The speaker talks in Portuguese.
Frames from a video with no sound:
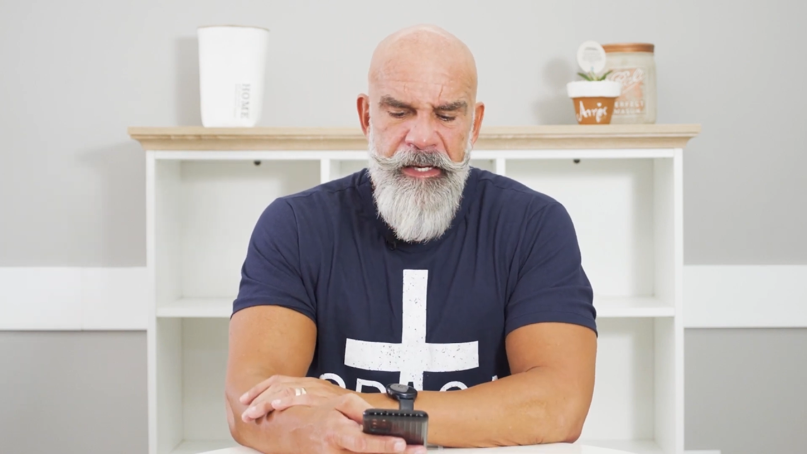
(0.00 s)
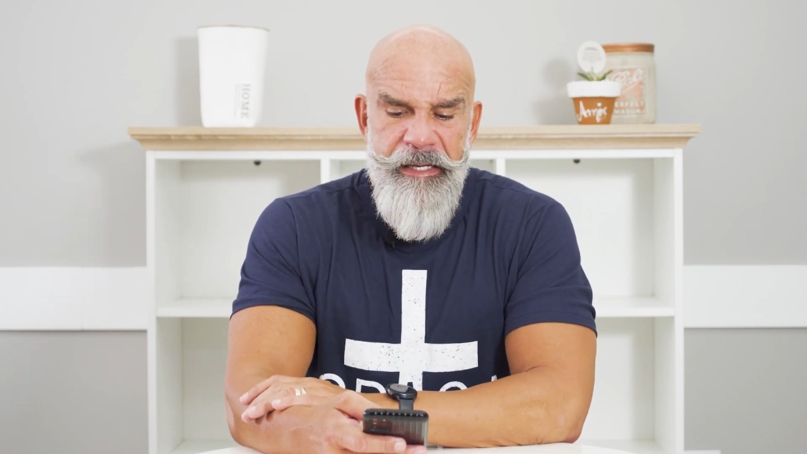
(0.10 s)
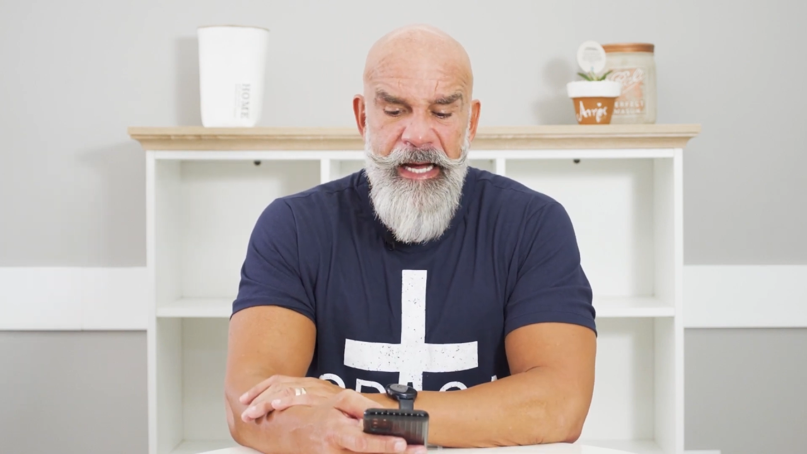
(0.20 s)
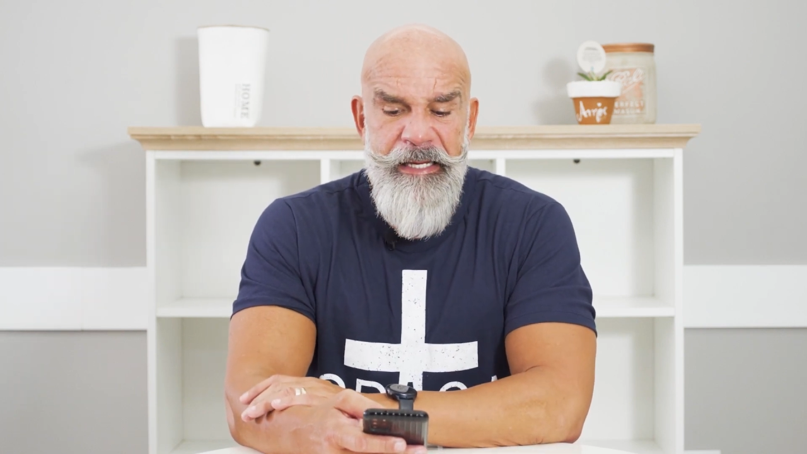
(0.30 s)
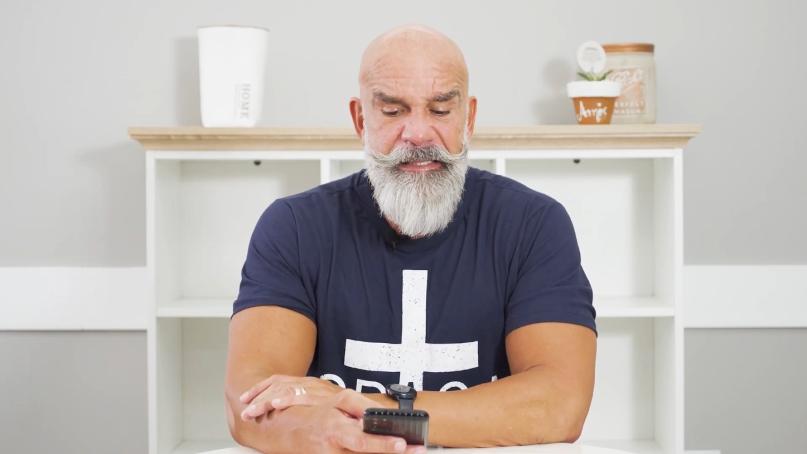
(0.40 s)

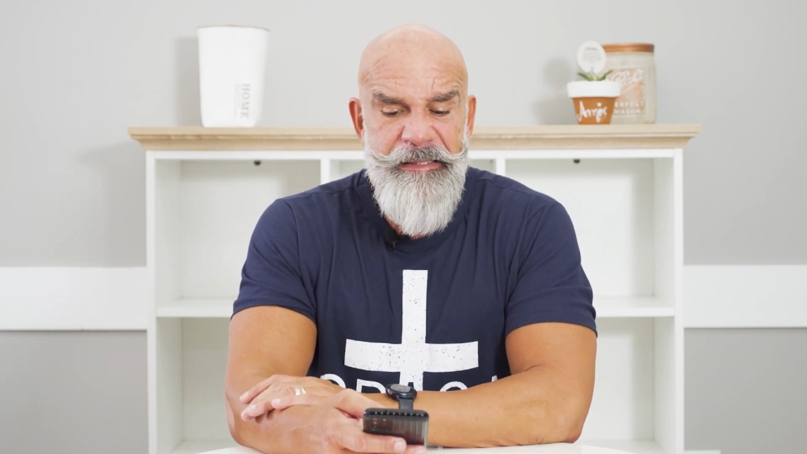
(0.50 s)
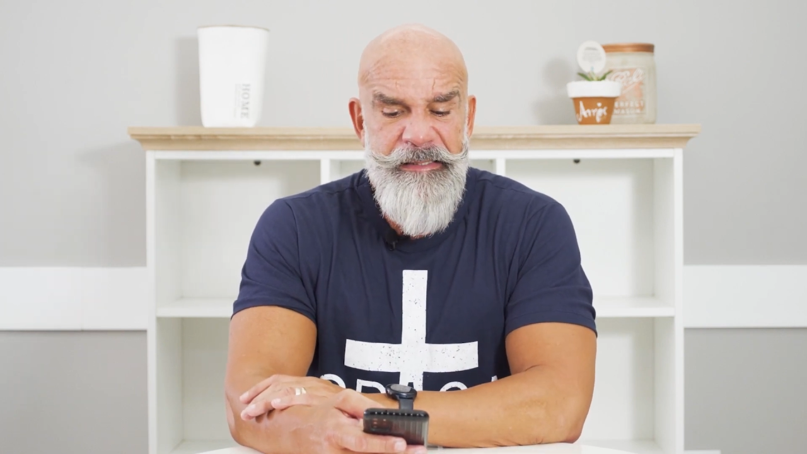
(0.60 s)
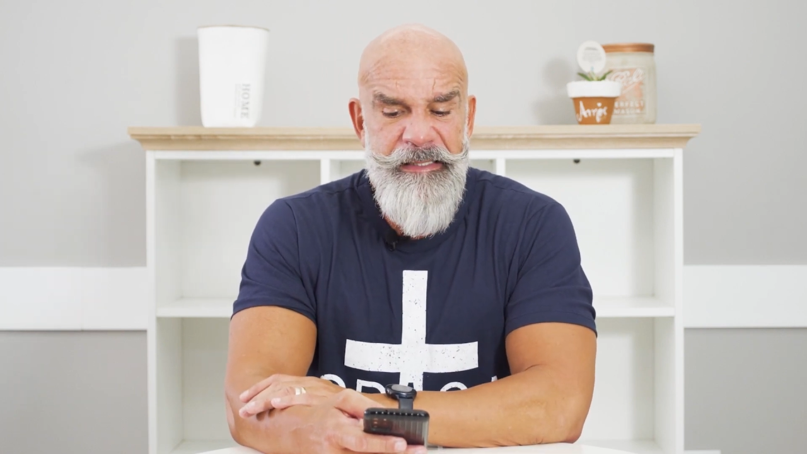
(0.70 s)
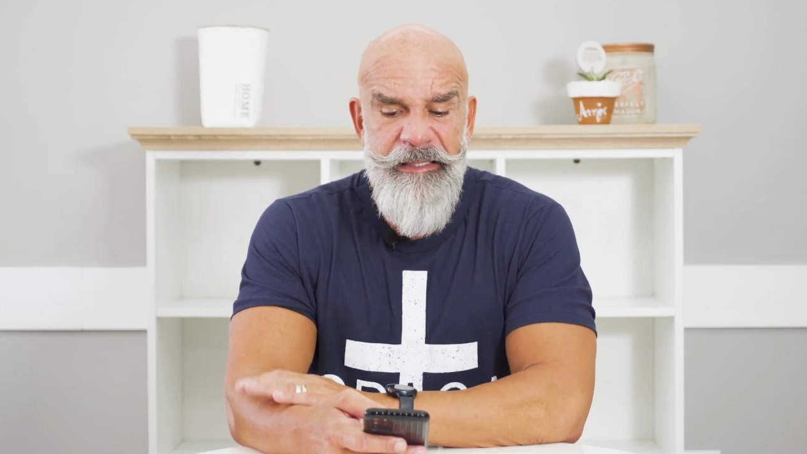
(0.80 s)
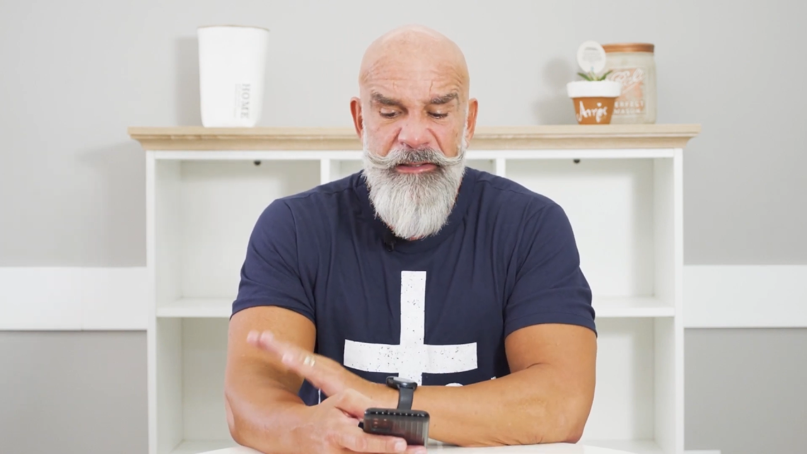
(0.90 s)
E aí diz
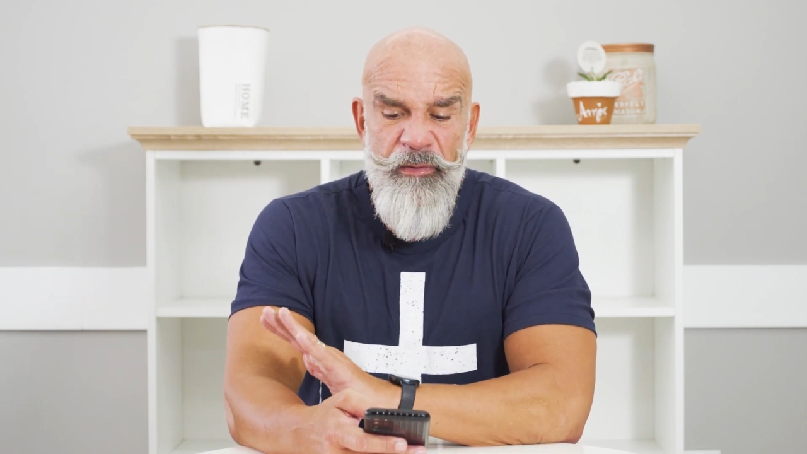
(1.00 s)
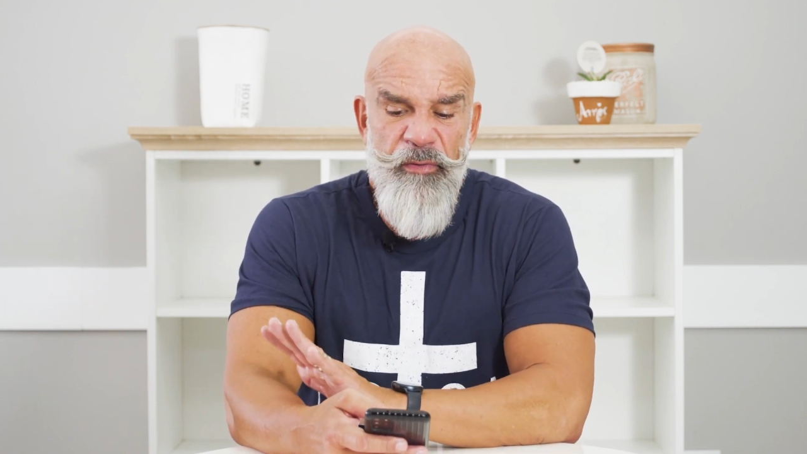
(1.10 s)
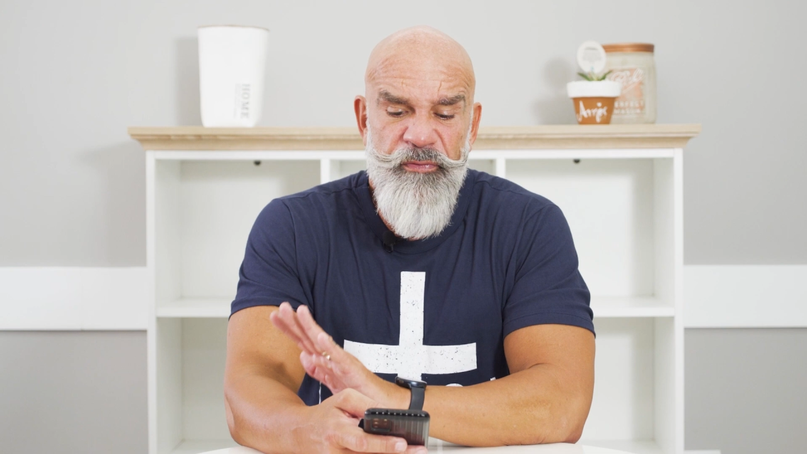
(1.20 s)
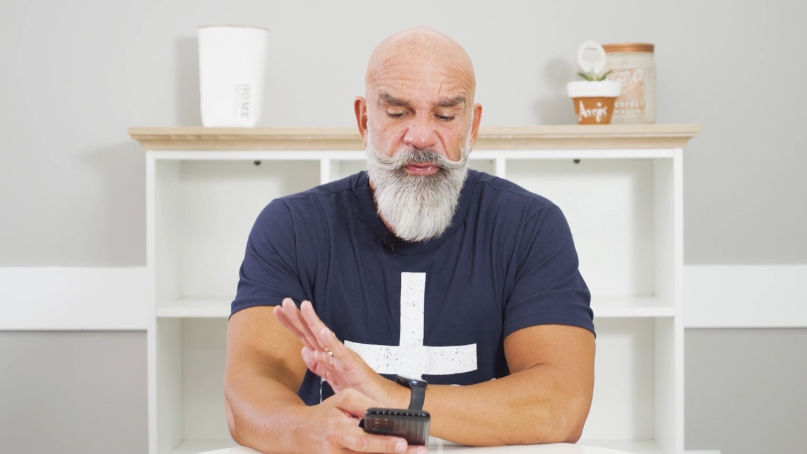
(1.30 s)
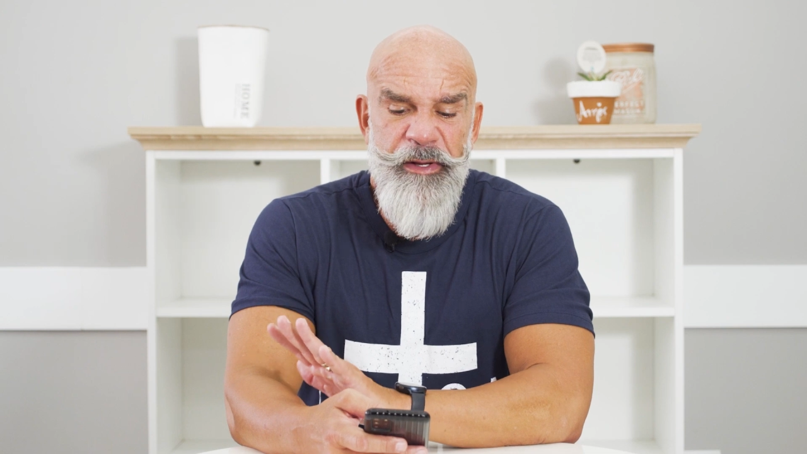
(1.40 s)
assim, então
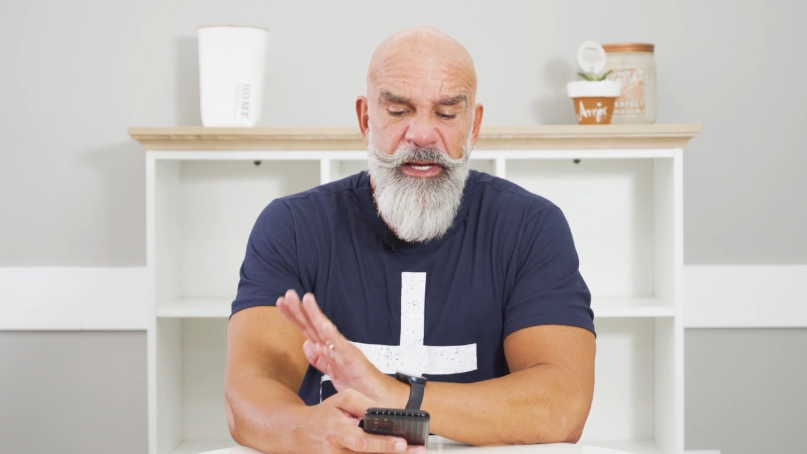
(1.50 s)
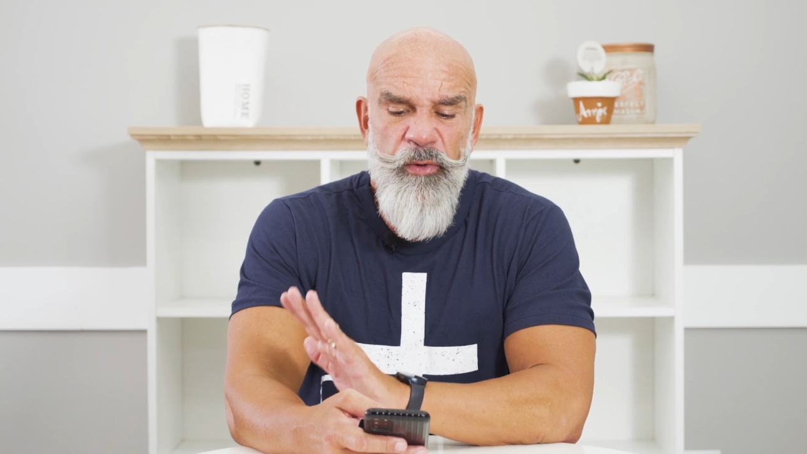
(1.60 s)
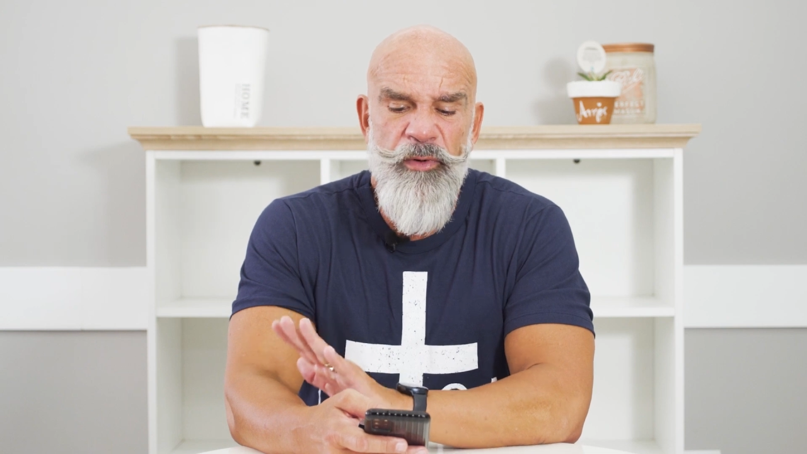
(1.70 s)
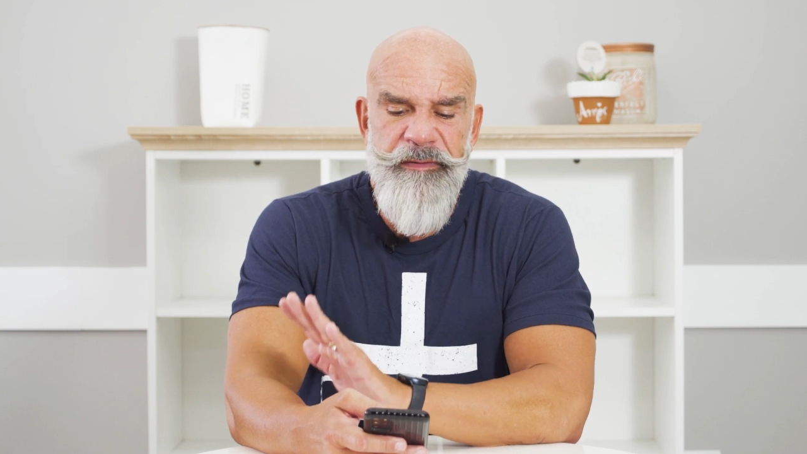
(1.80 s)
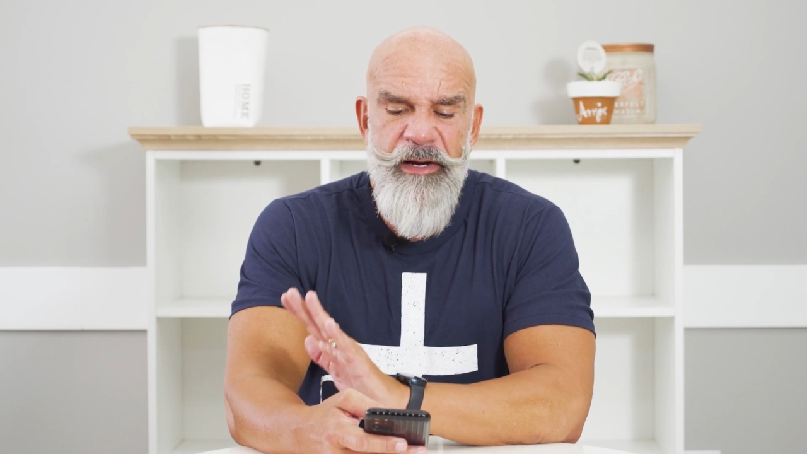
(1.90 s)
eu fui e
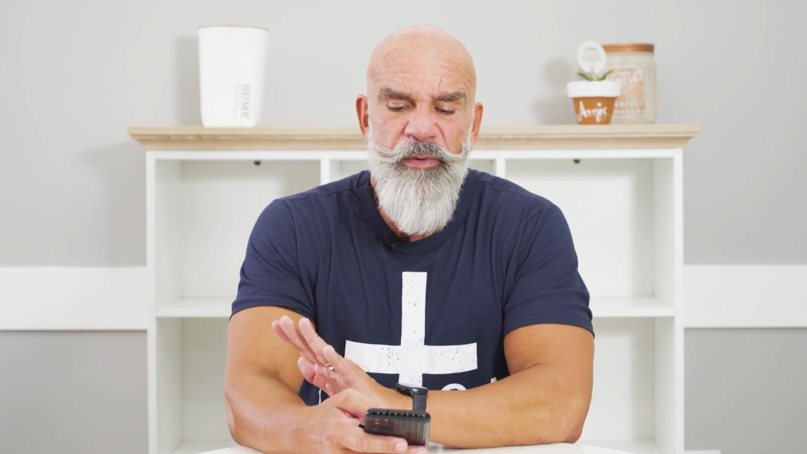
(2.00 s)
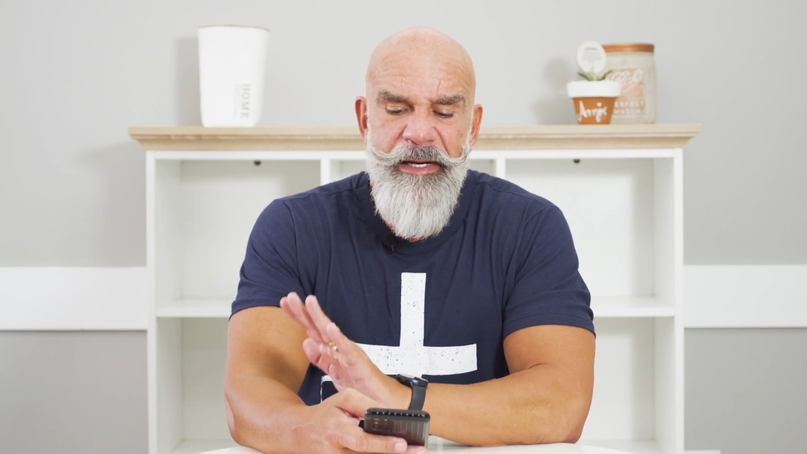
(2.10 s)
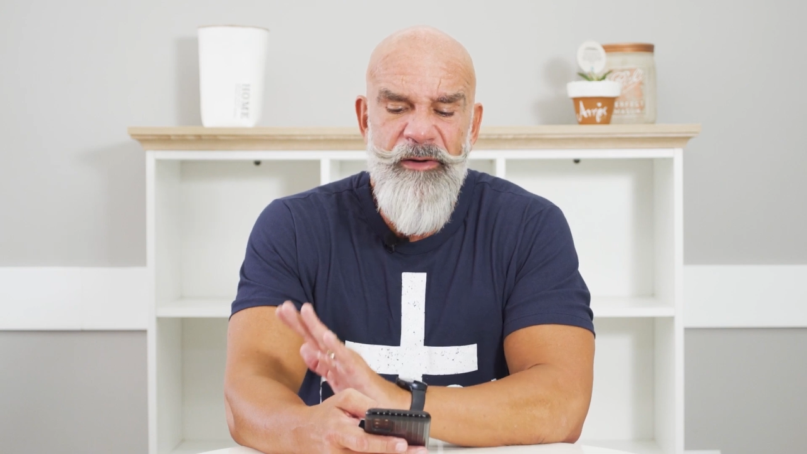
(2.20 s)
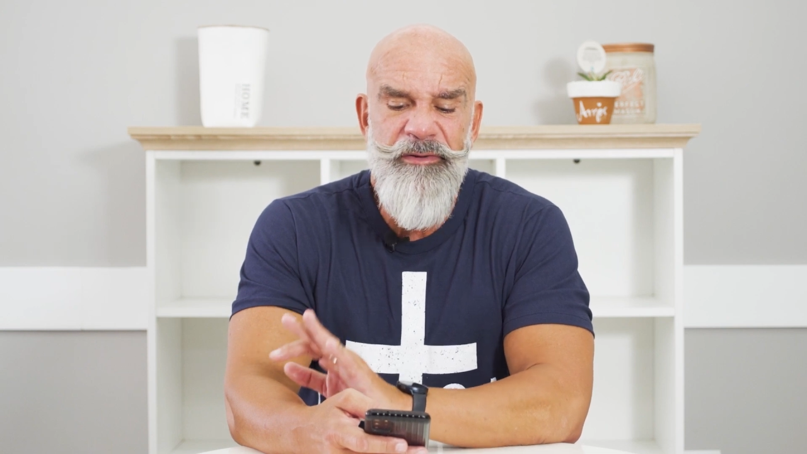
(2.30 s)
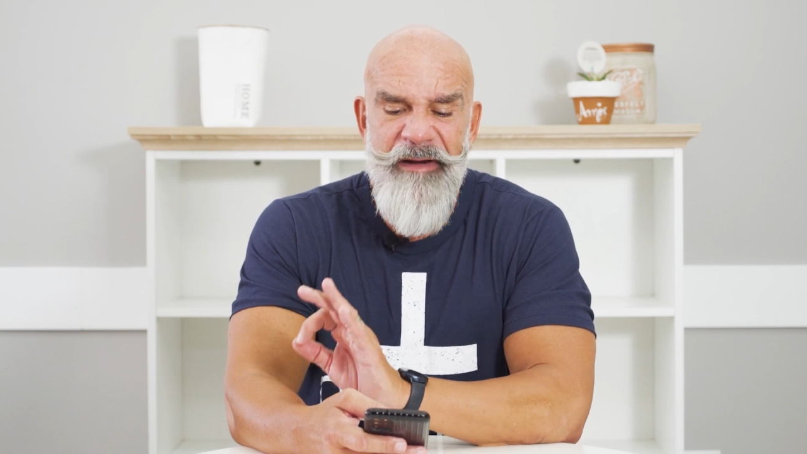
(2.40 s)
encontrei o olheiro